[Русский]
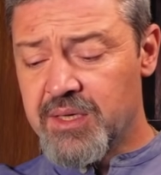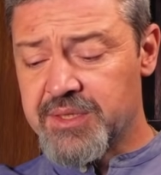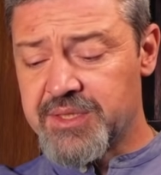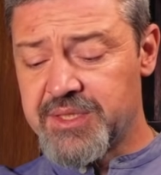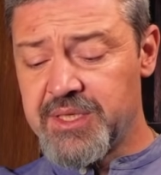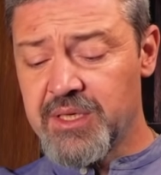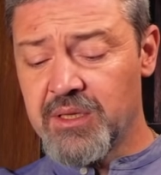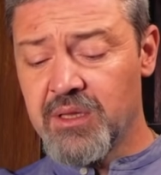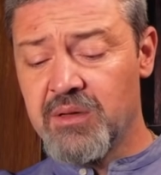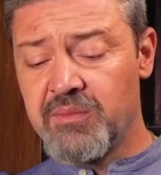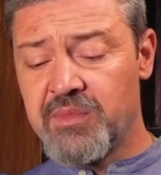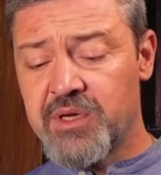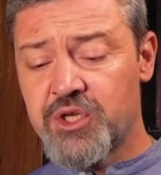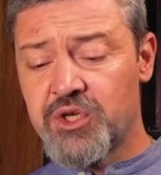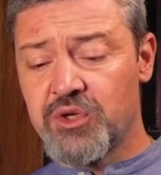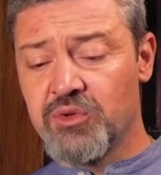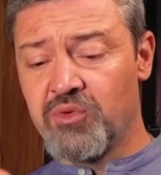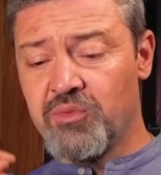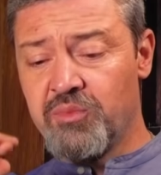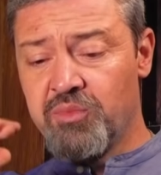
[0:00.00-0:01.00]
Сделали
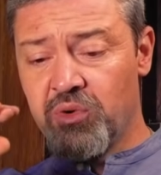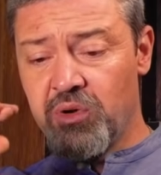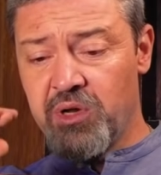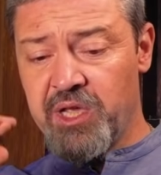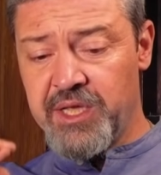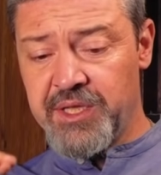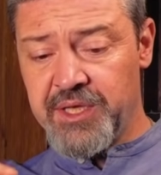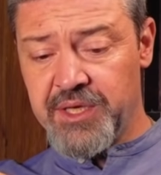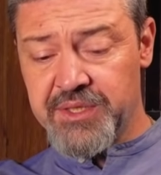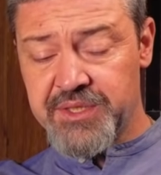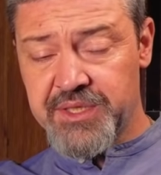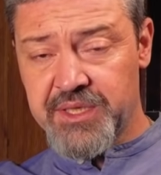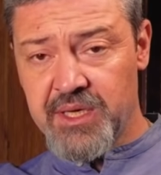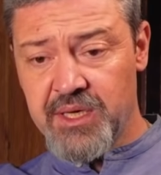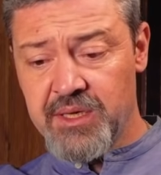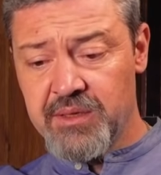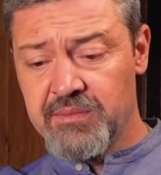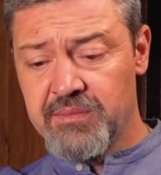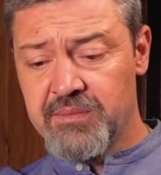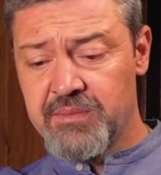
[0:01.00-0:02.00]
машину более
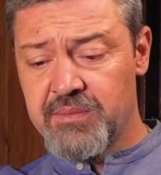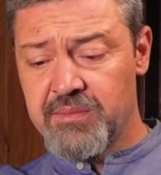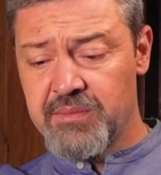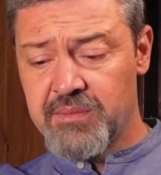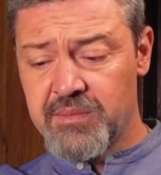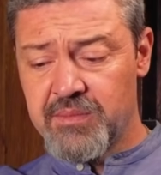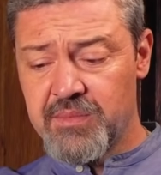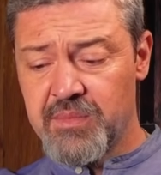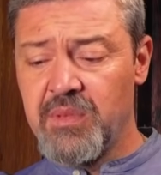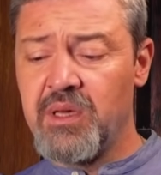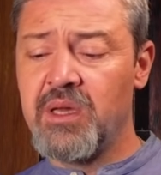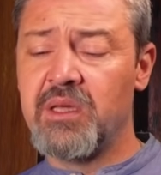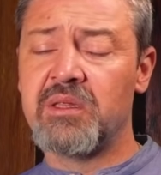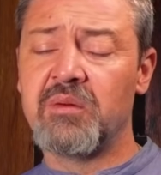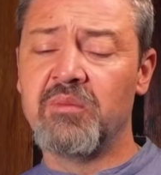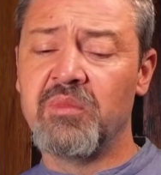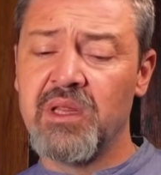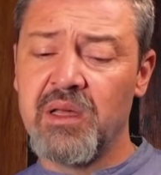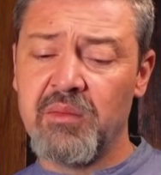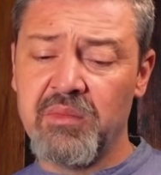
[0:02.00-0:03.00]
низкой, и
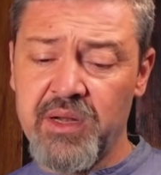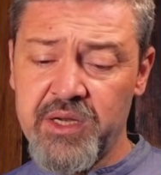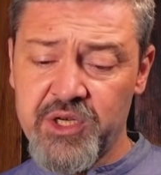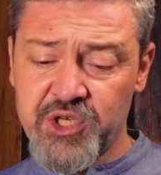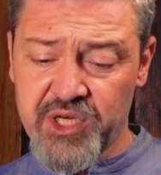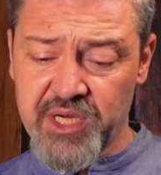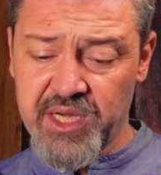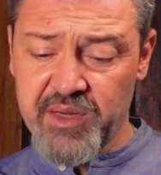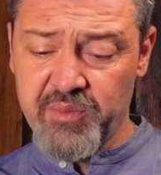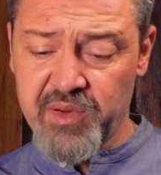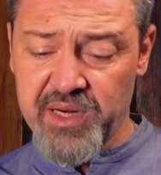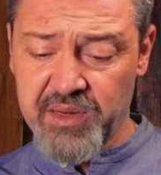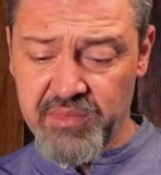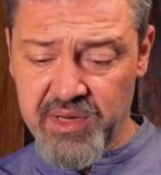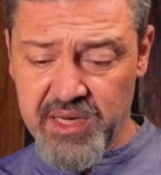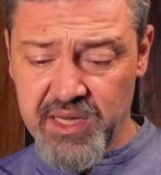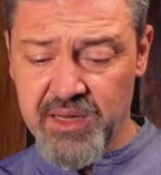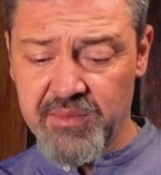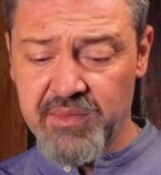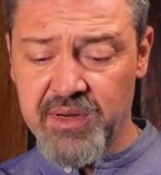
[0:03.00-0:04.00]
это была большая
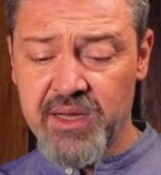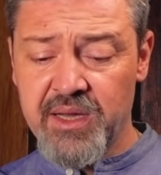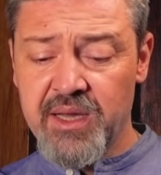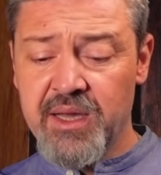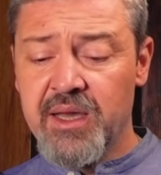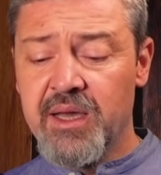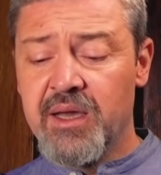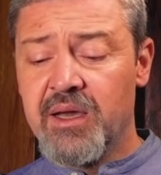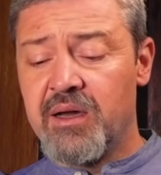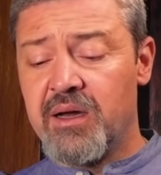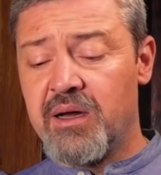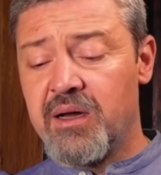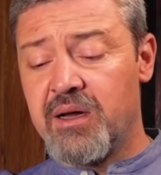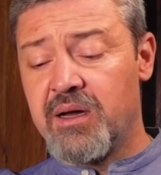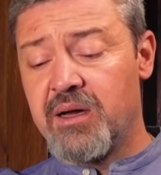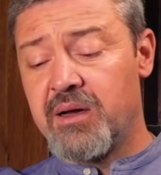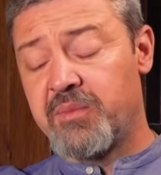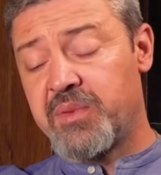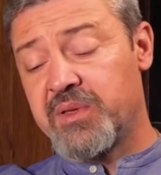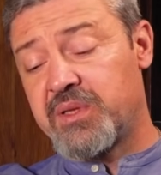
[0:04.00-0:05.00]
проблема,
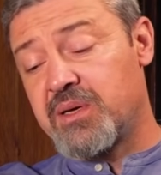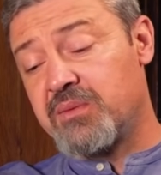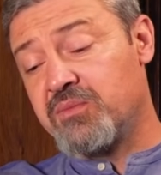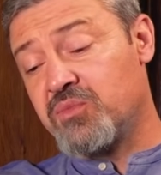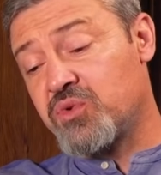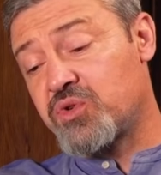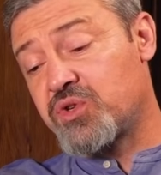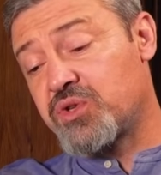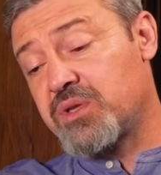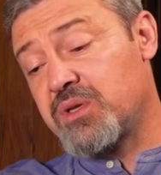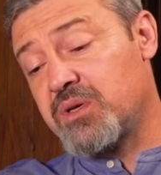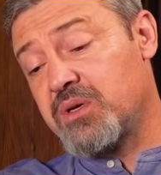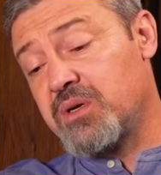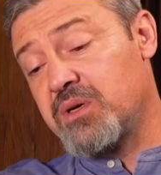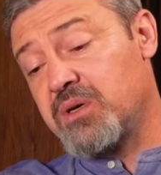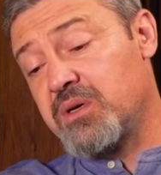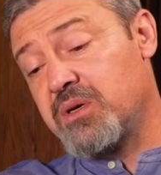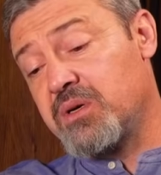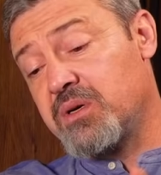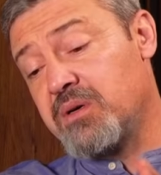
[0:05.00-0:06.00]
а, потому
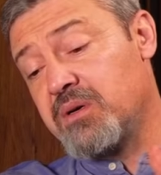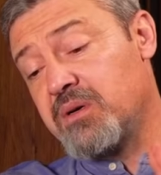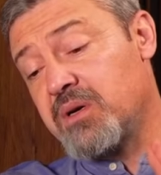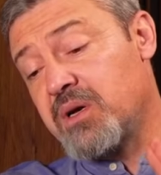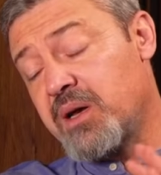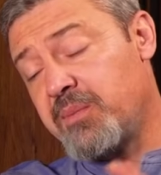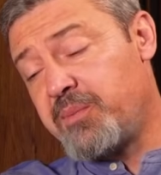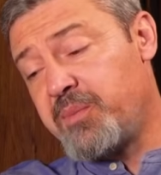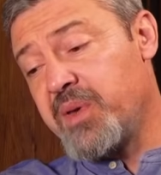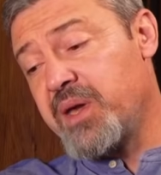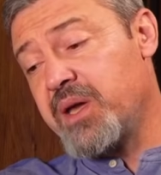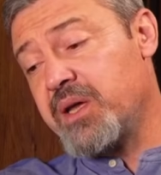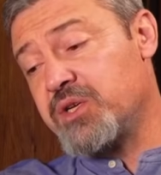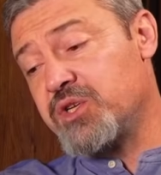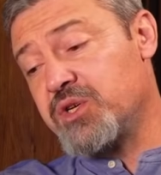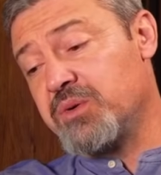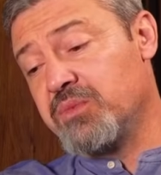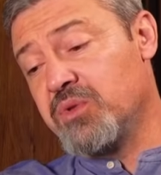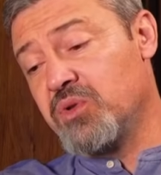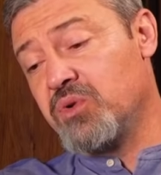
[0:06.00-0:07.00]
что, опять же,